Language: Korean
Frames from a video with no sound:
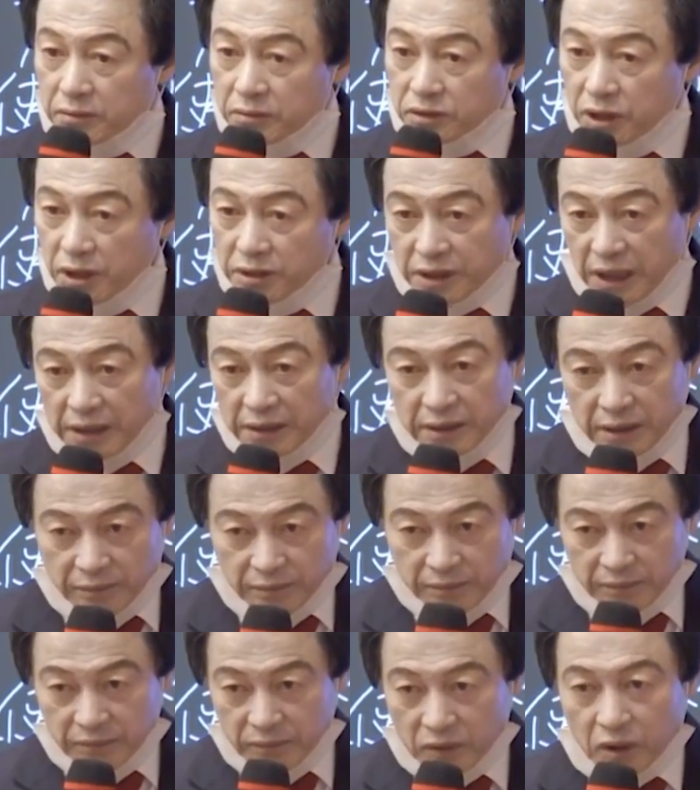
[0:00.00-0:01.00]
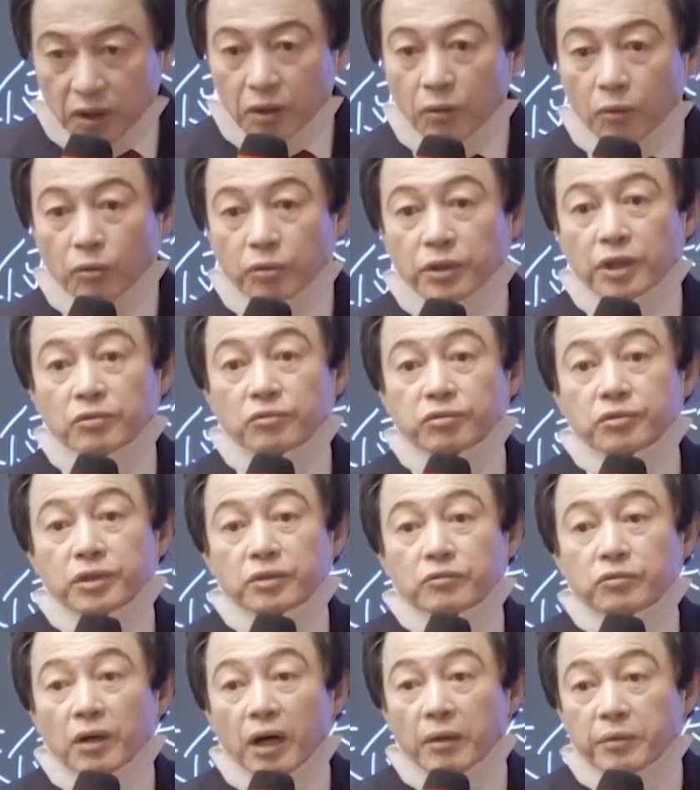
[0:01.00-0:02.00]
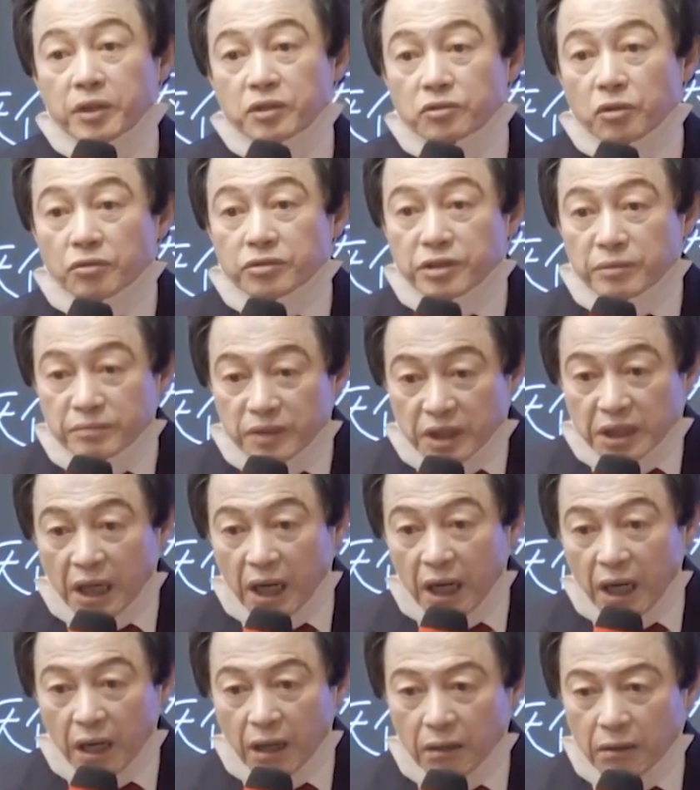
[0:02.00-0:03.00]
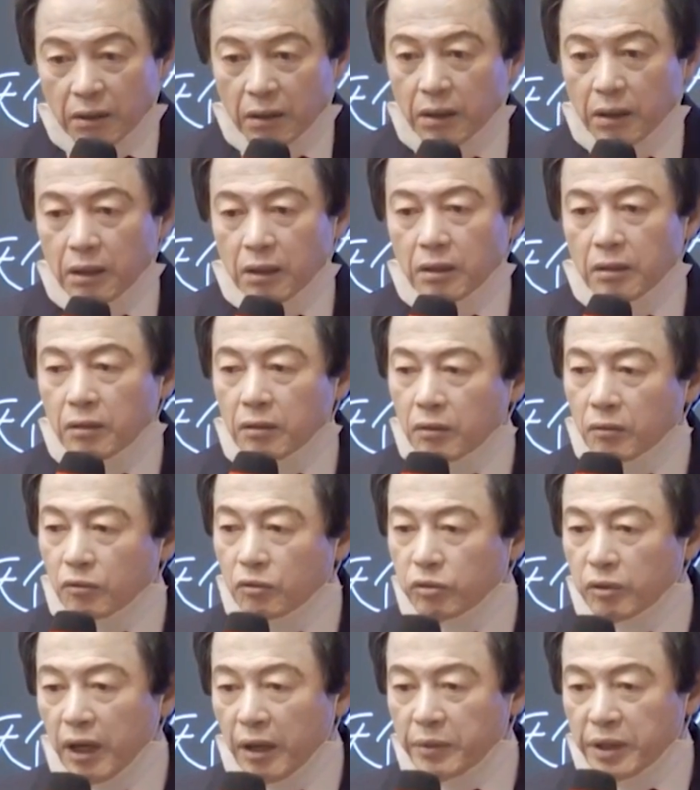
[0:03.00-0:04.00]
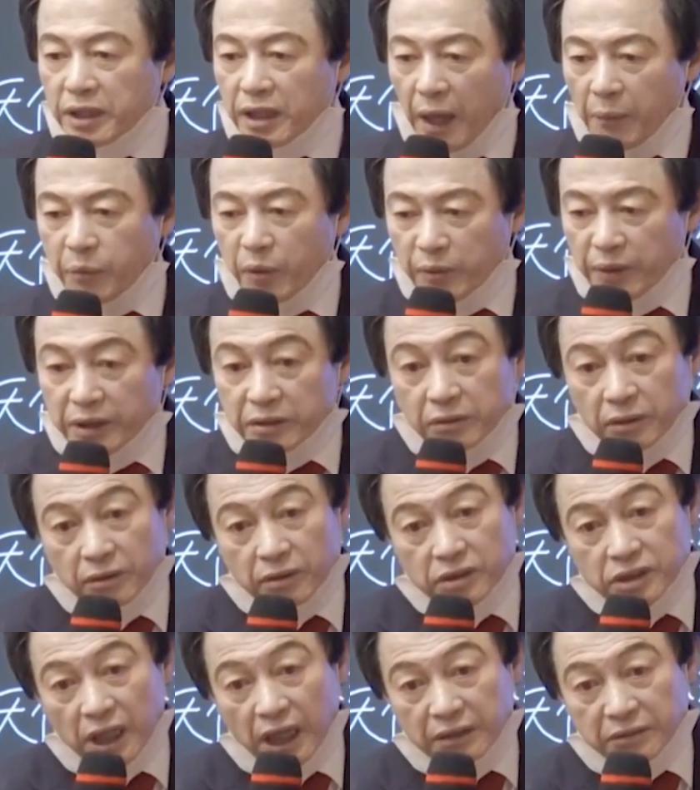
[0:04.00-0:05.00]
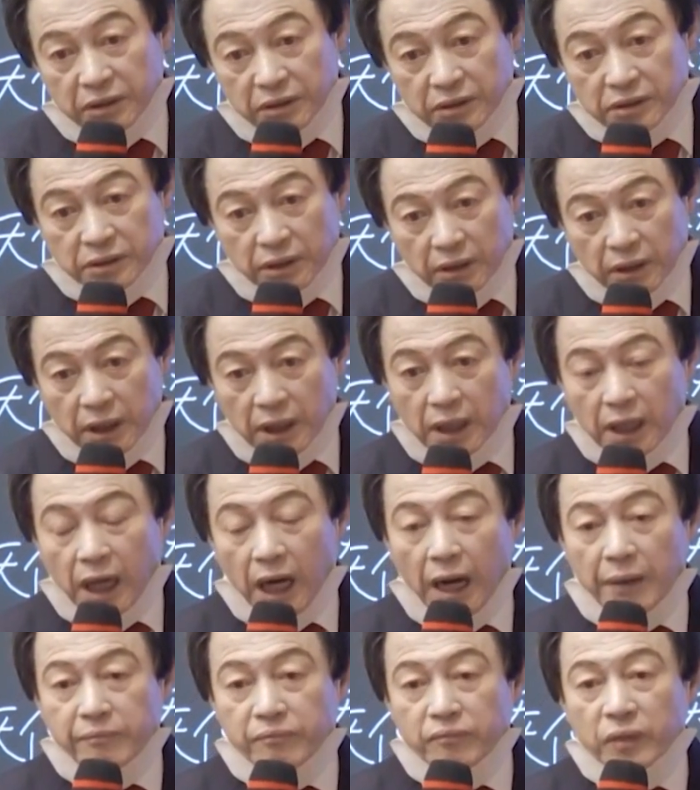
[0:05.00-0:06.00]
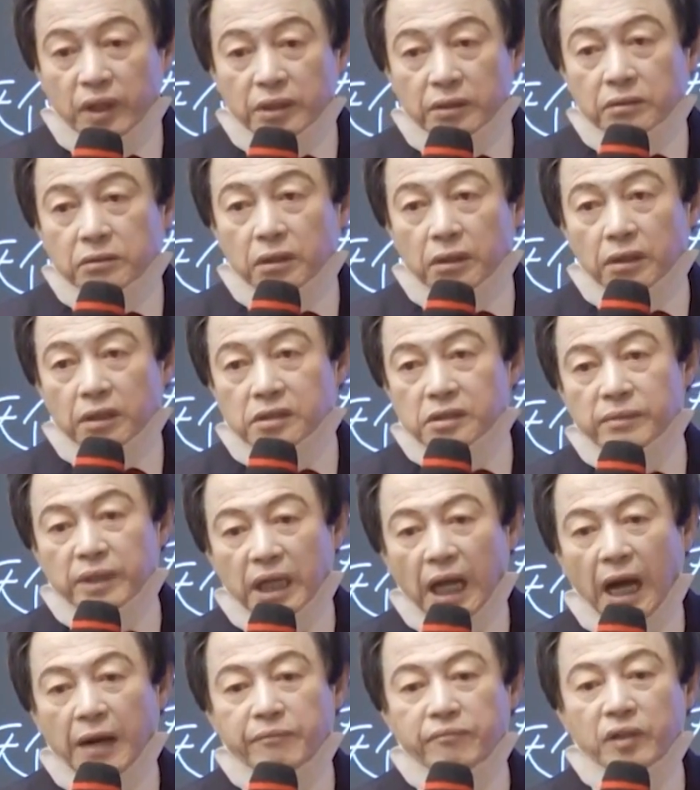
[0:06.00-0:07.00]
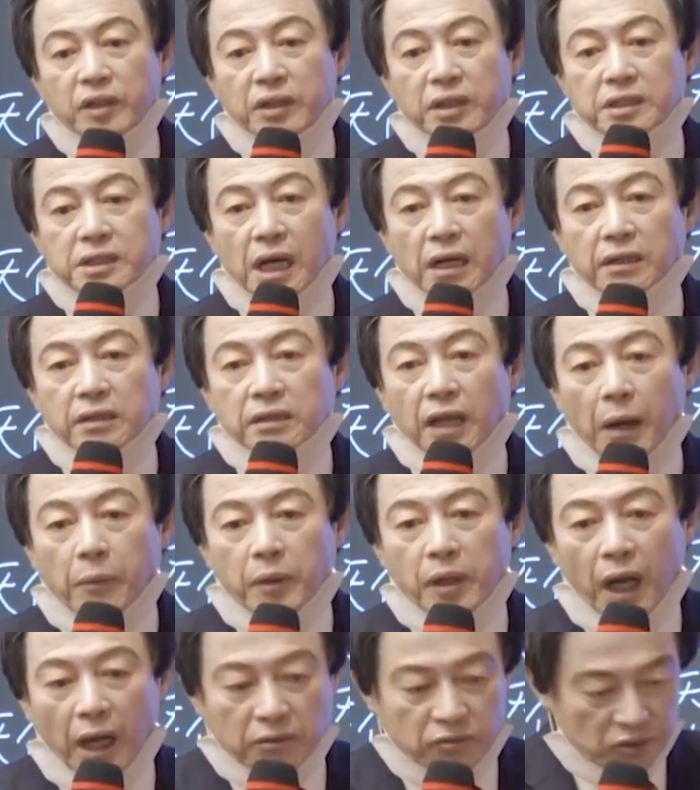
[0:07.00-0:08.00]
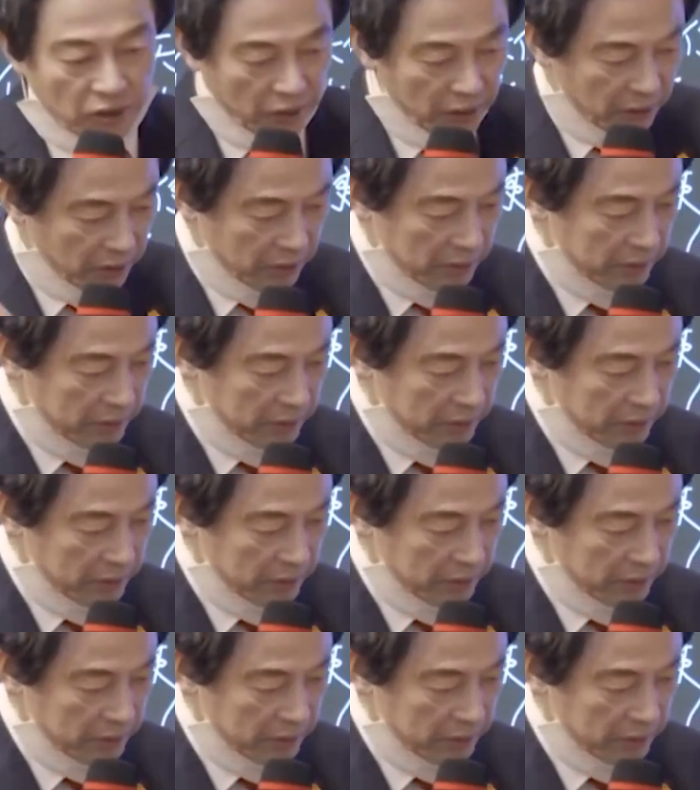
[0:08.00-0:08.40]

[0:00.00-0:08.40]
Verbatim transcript: 천사님 우리 둘이 궁합이 좋습니까? 궁합이 나쁘면 떨어져 안 떨어져? 한 번 떨어지면 한 번 이상은 답을 안 줘요.